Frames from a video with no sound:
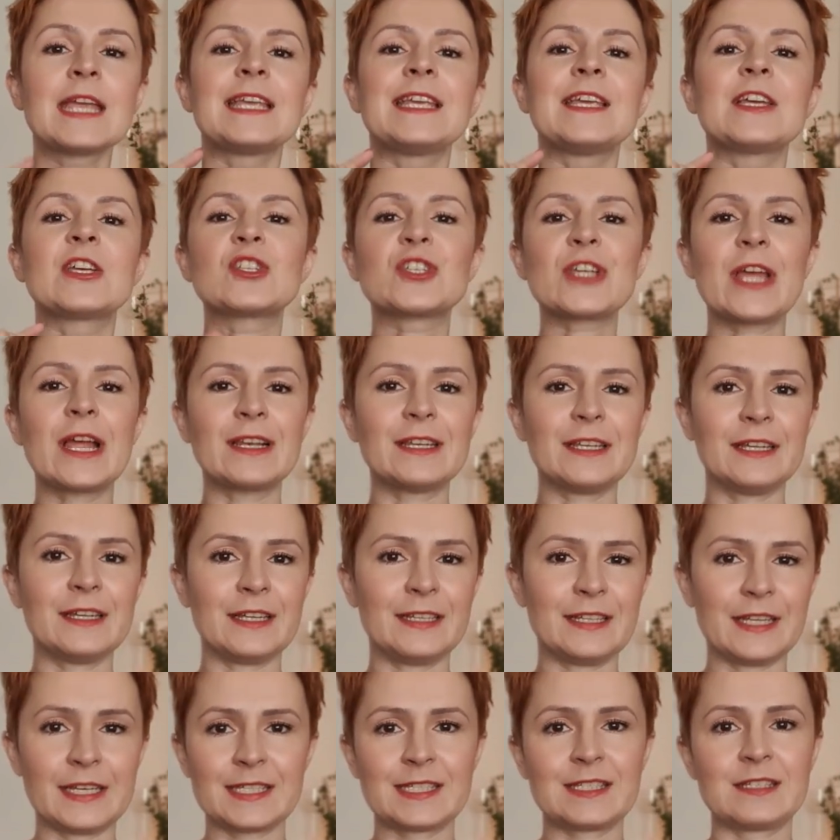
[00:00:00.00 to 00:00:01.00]

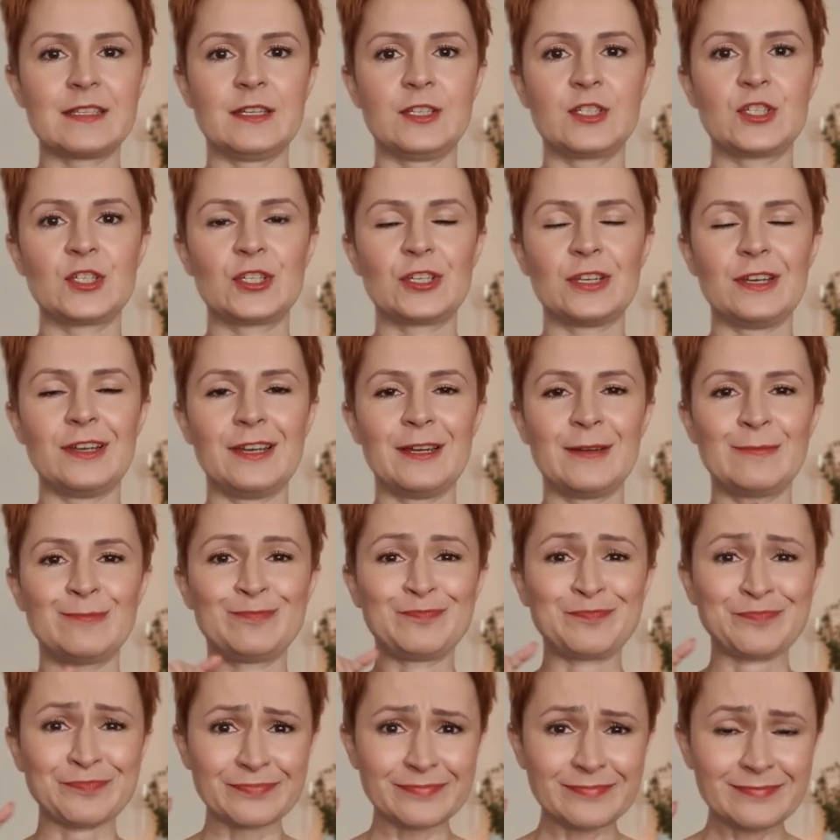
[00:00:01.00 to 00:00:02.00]
Jeżeli jesteś
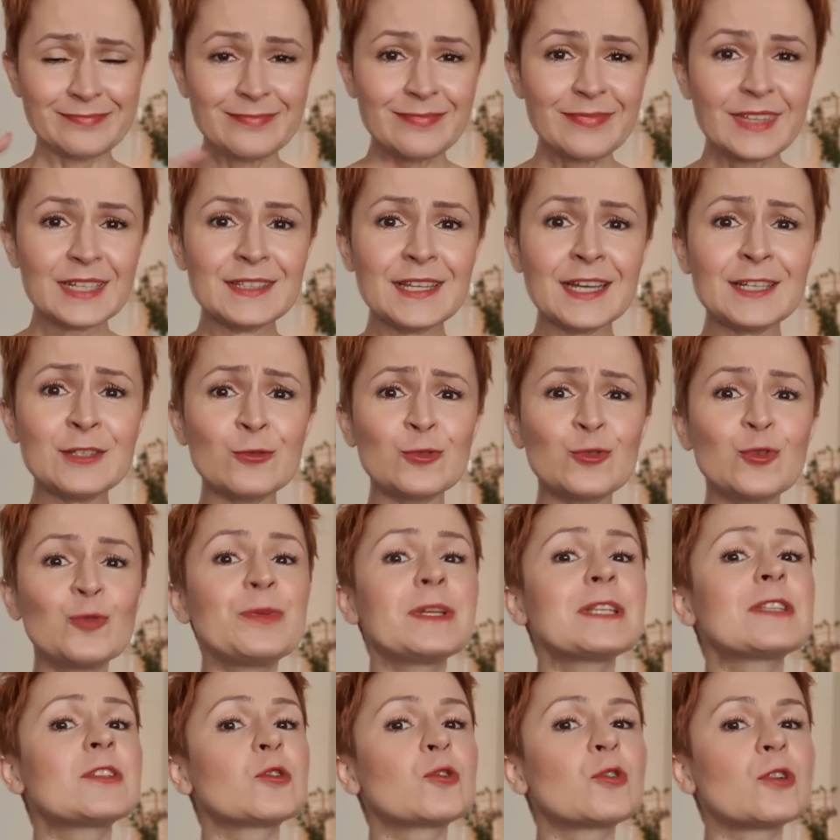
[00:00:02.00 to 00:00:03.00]
na
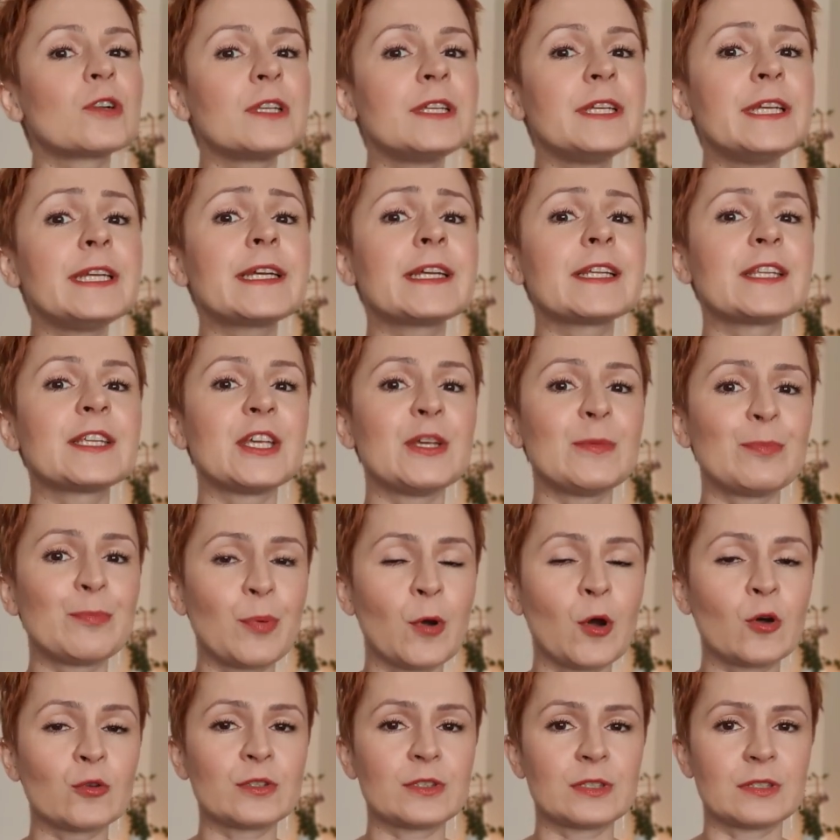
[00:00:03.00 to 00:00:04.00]
YouTubie, to kliknij
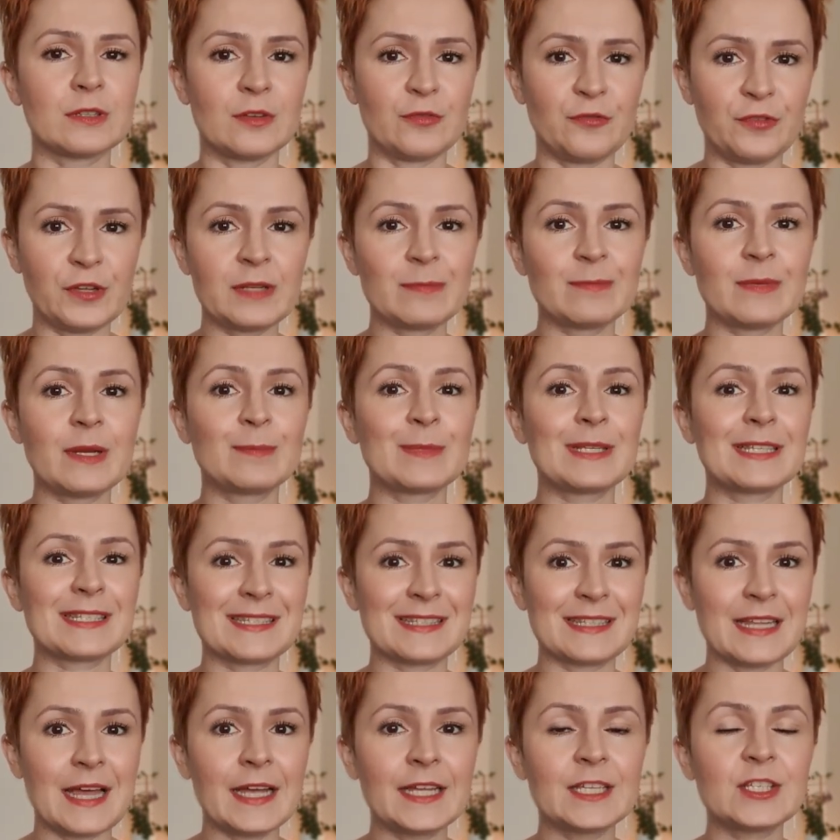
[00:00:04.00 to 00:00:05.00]
pod filmem,
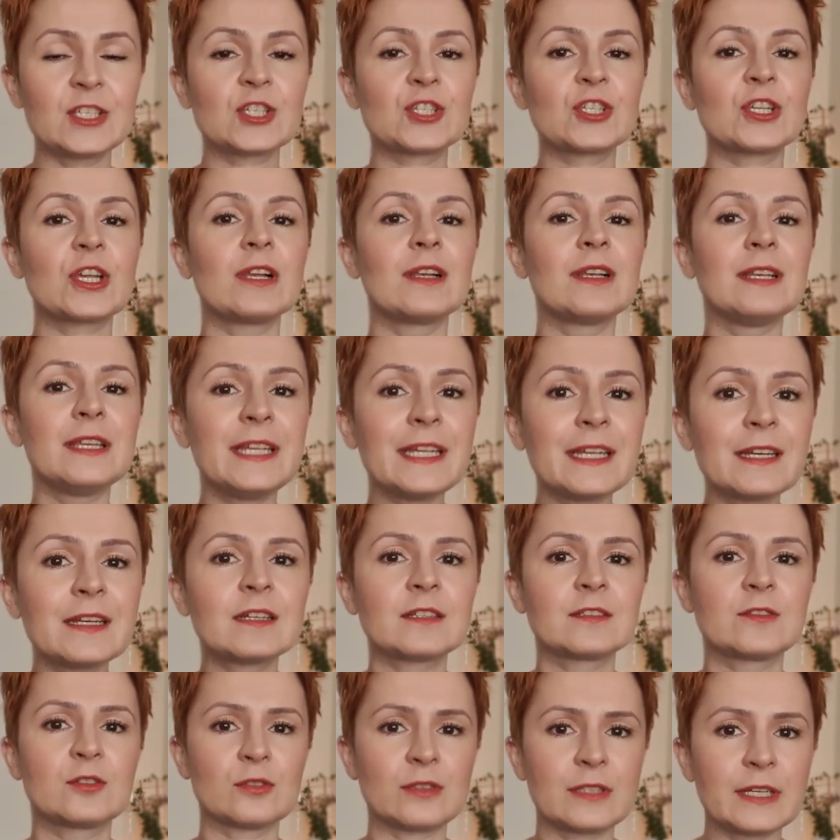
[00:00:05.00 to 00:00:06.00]
znajdziesz
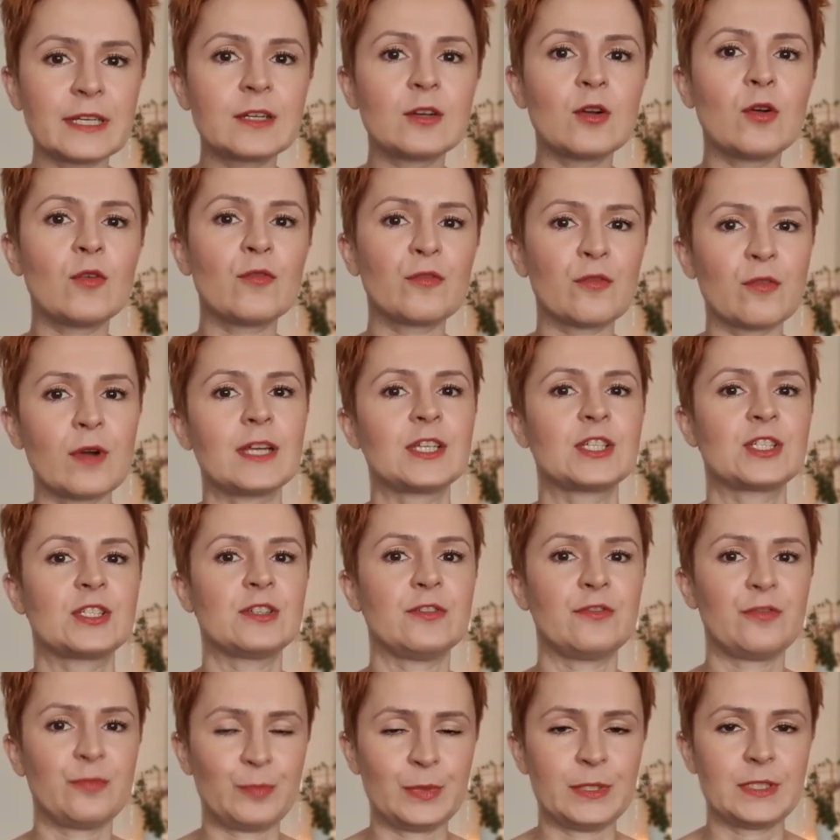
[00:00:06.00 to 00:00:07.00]
link do tego
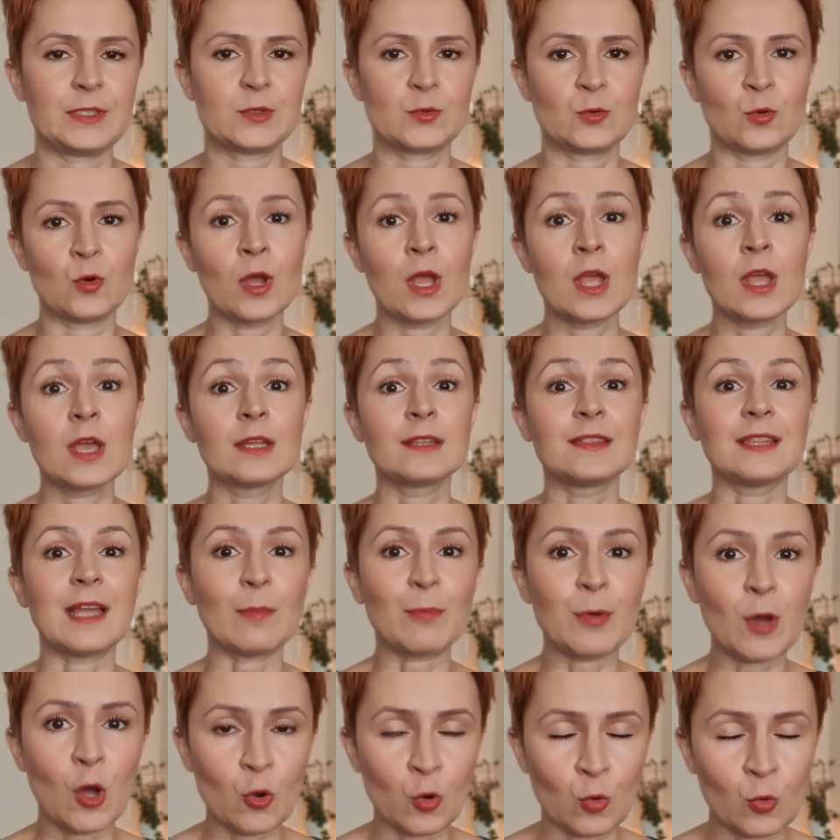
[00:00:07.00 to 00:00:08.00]
właśnie wpisu
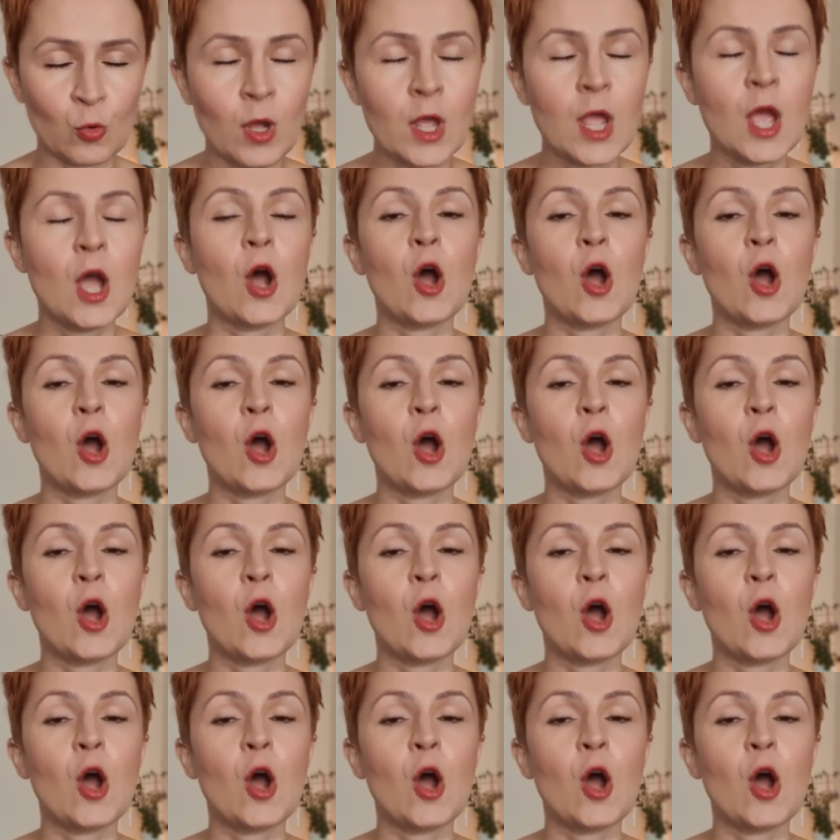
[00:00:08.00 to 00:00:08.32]
na blogu.